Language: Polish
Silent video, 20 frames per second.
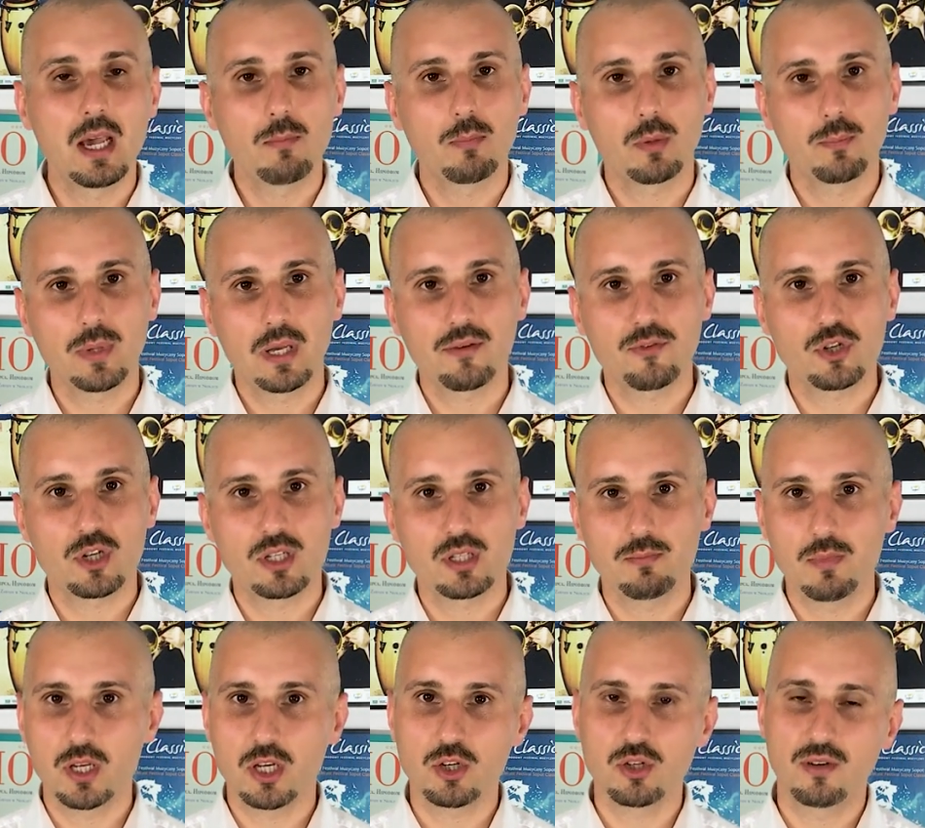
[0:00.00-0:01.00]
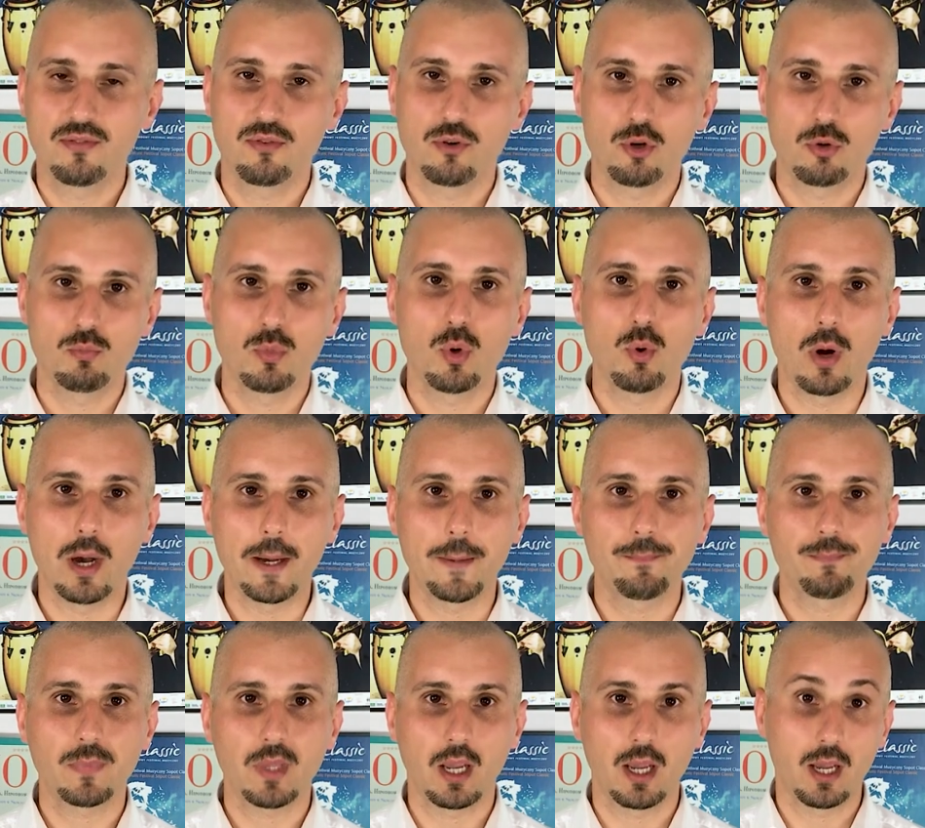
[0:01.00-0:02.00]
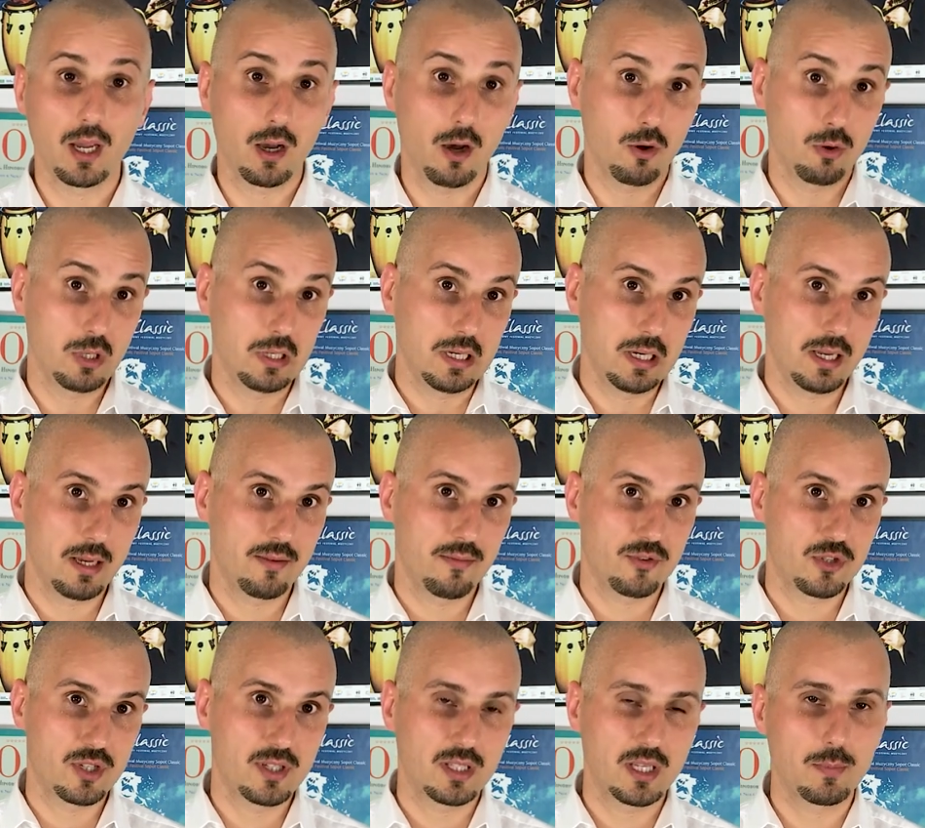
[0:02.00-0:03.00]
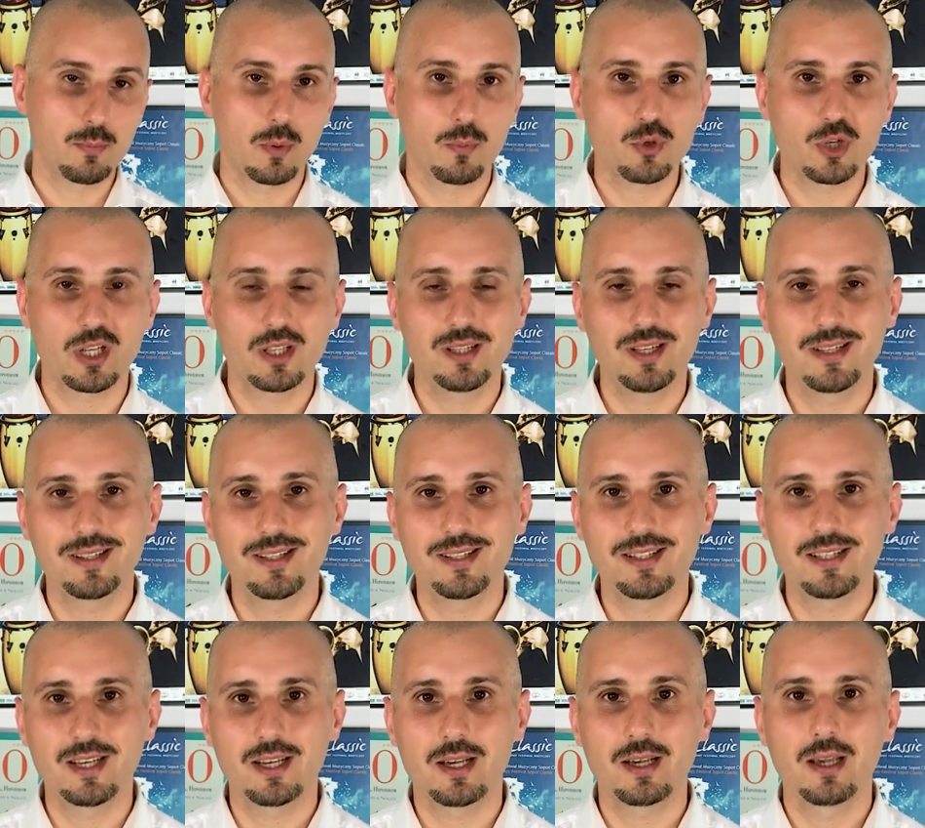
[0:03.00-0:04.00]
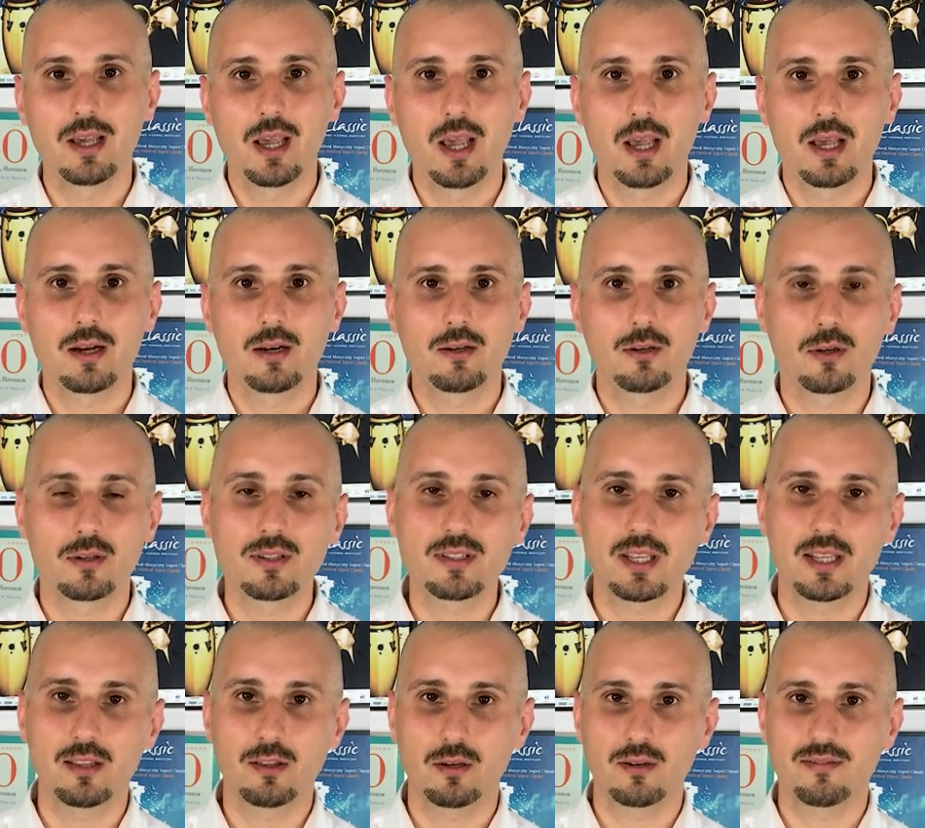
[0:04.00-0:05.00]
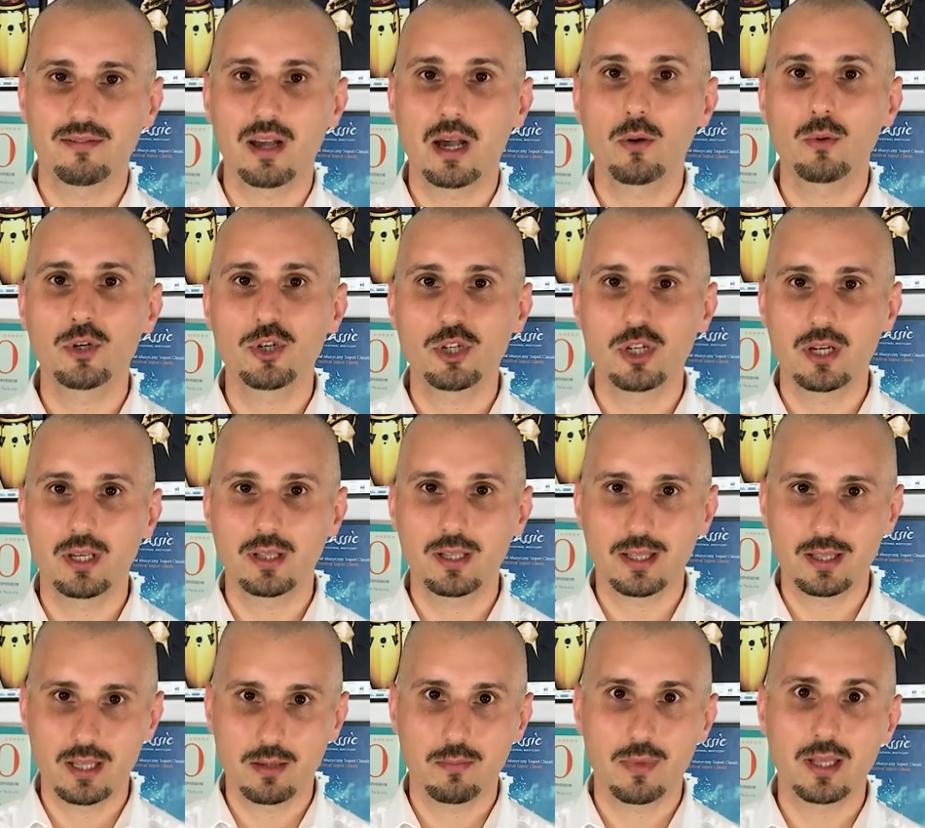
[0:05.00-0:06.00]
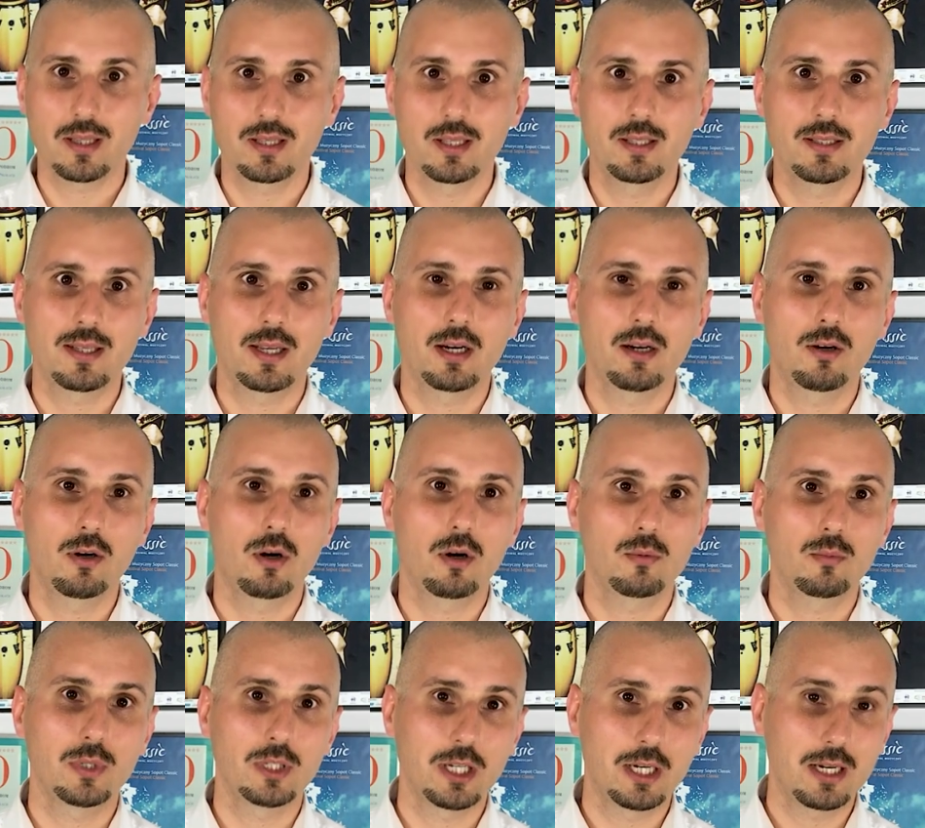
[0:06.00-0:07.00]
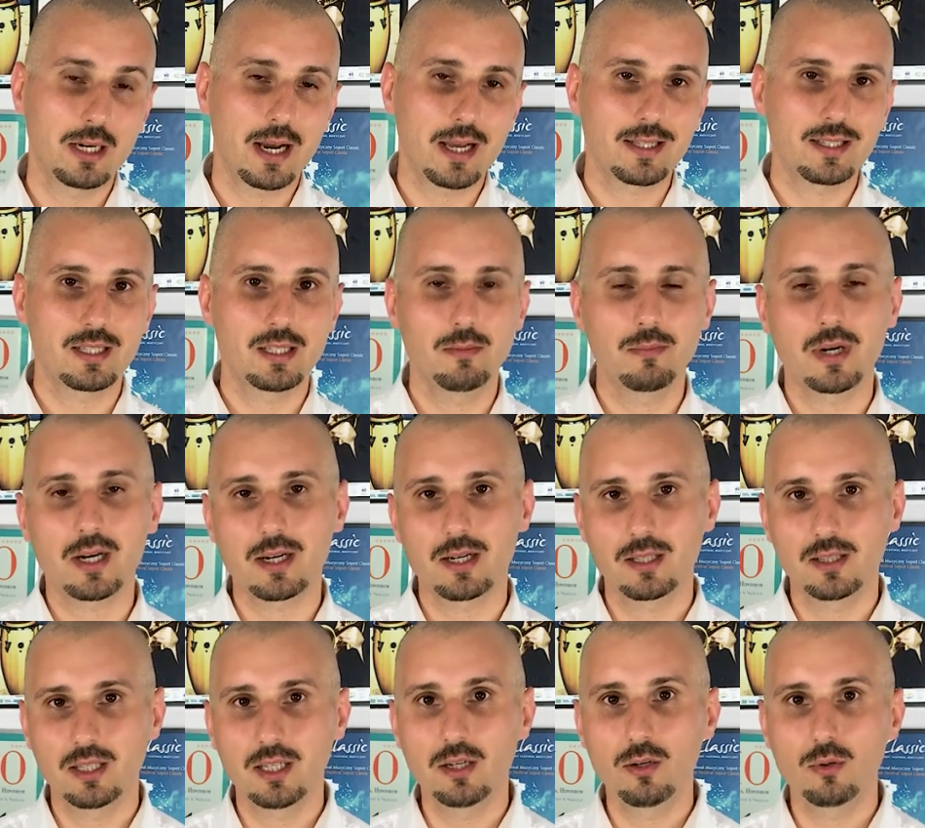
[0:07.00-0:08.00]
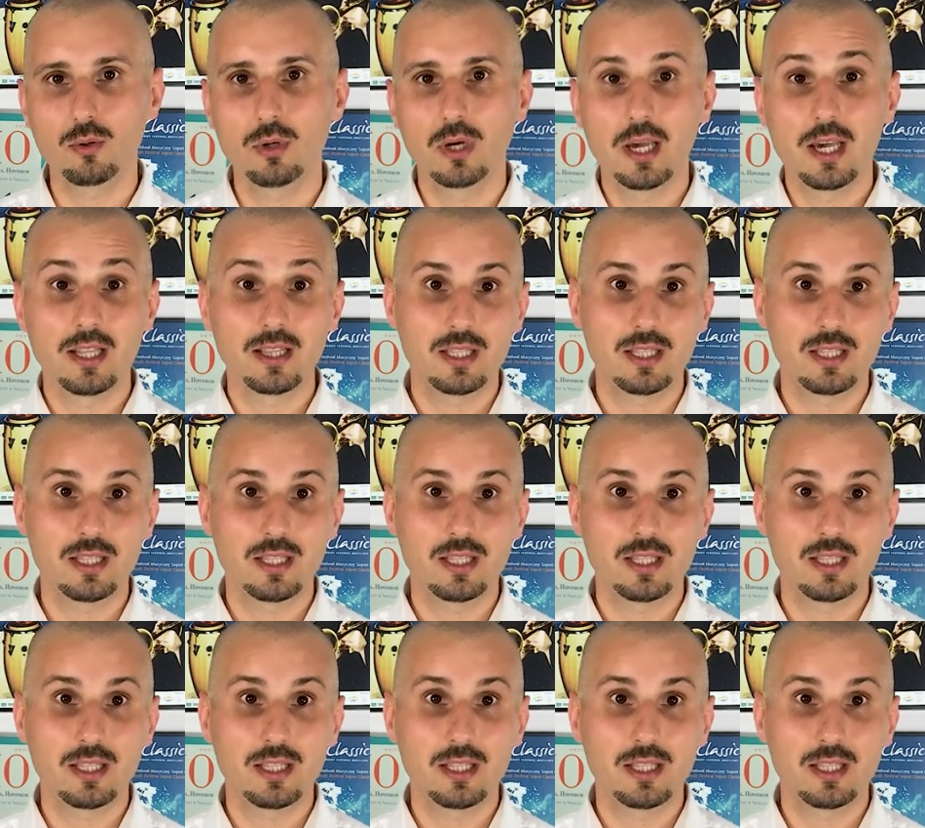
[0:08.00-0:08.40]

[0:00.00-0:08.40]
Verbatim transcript: Po pierwsze, zmienia się formuła. E, o ile wszystkie poprzednie edycje koncentrowały się na tematyce komunikacji, marketingu.